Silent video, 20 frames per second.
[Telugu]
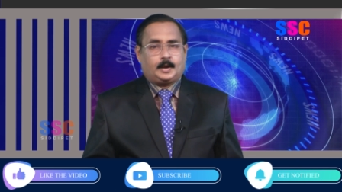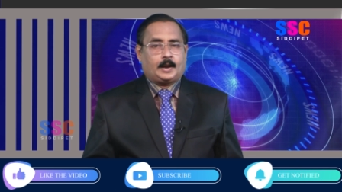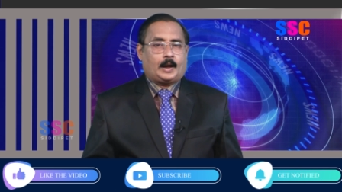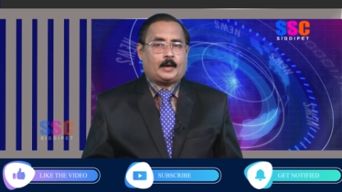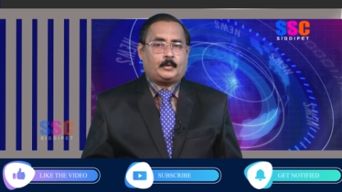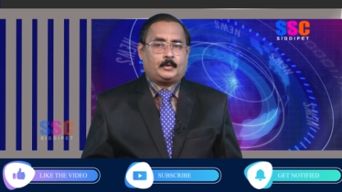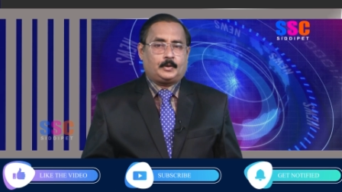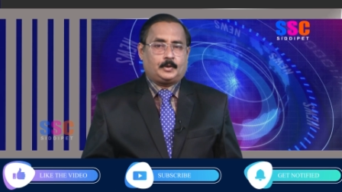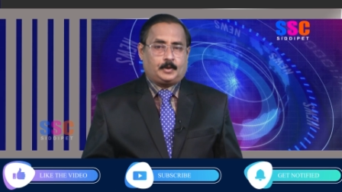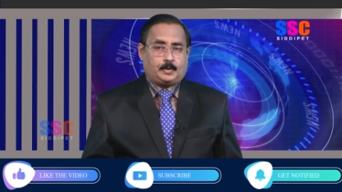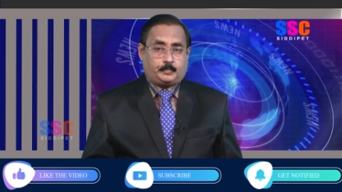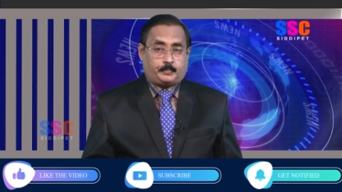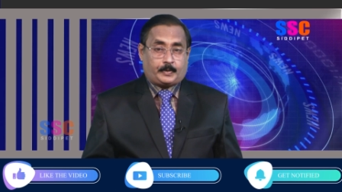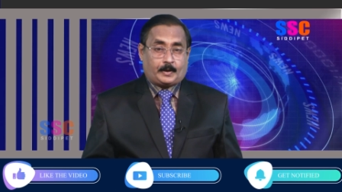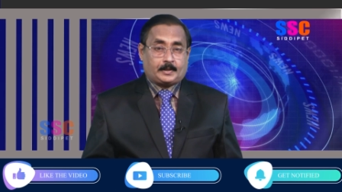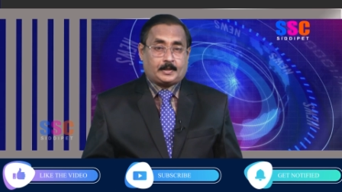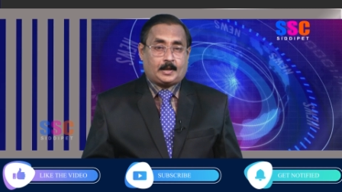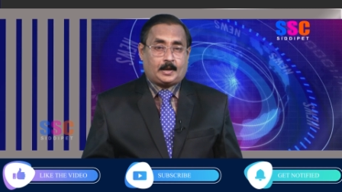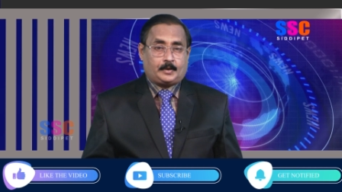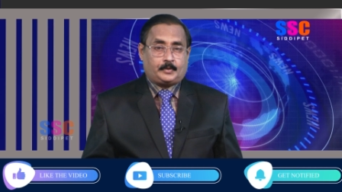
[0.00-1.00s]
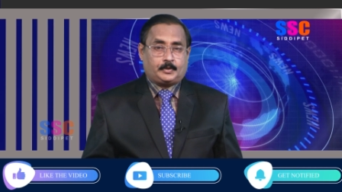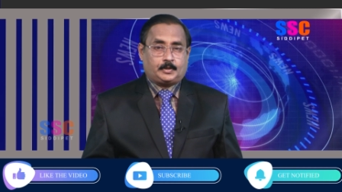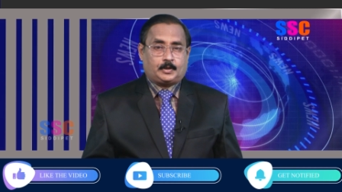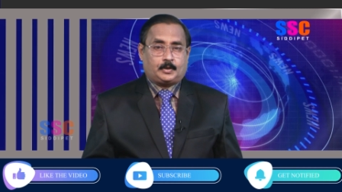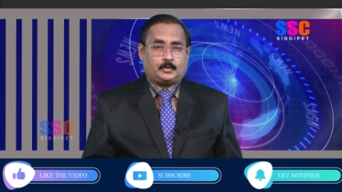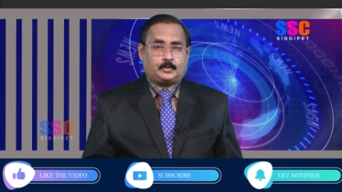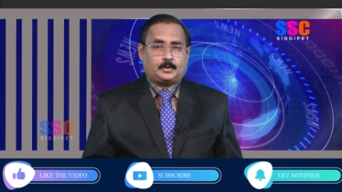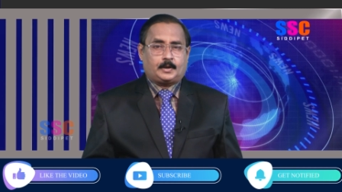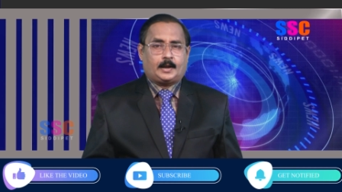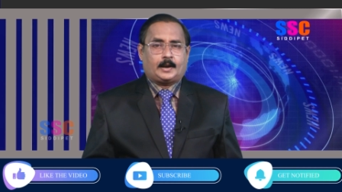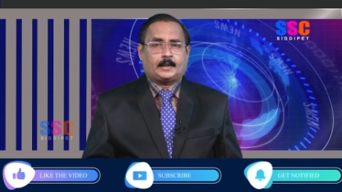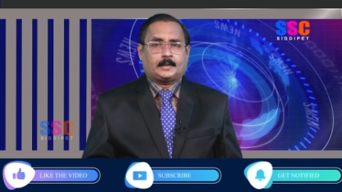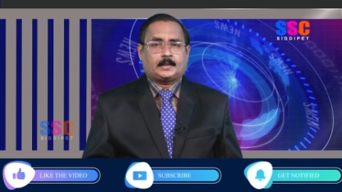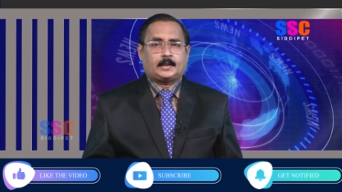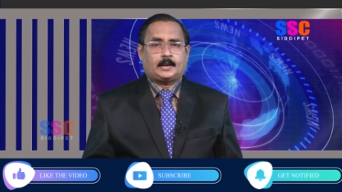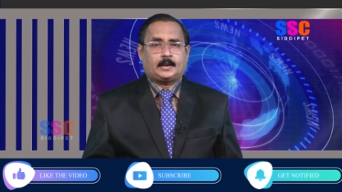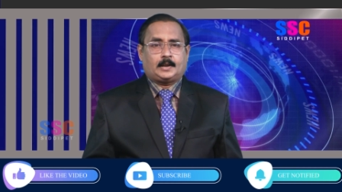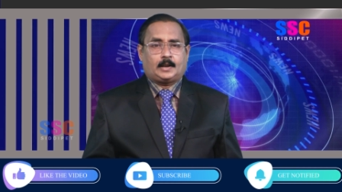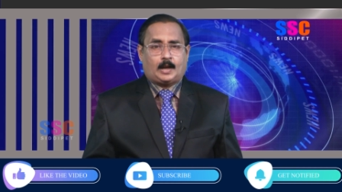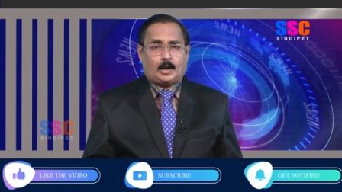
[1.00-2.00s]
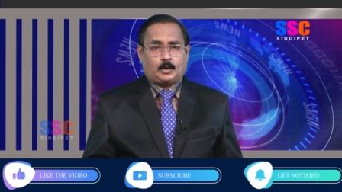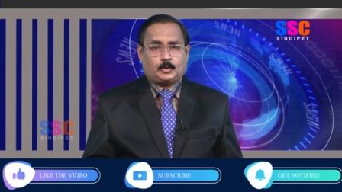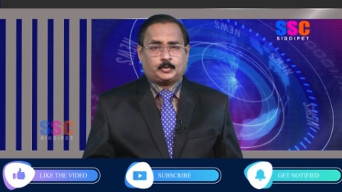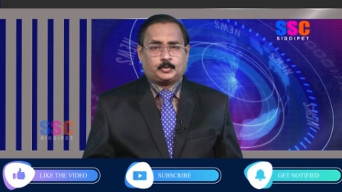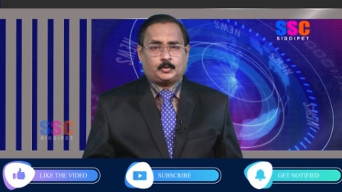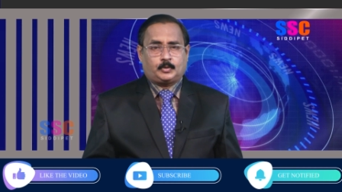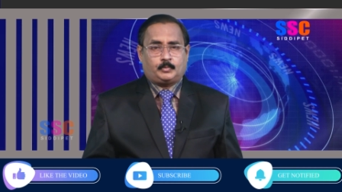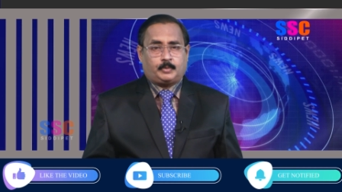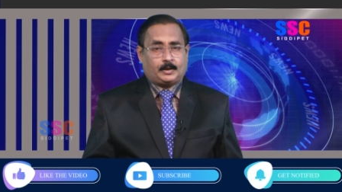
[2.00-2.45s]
గ్రామంలోని ప్రధాన వీధుల గుండా రథాన్ని లాగుతూ